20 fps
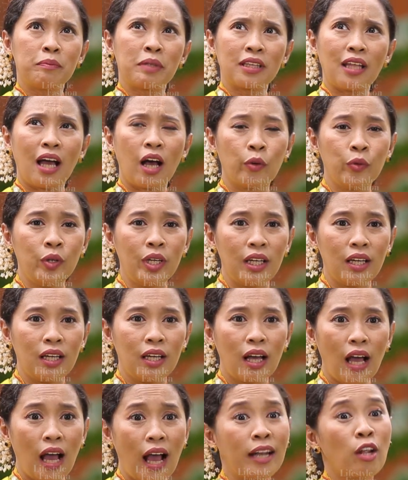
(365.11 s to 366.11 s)
Betawi,
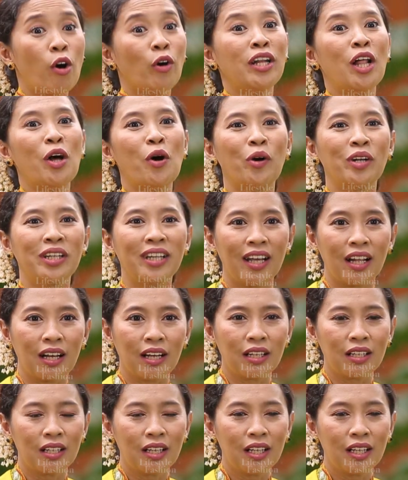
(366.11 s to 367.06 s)
ada ondel-ondel.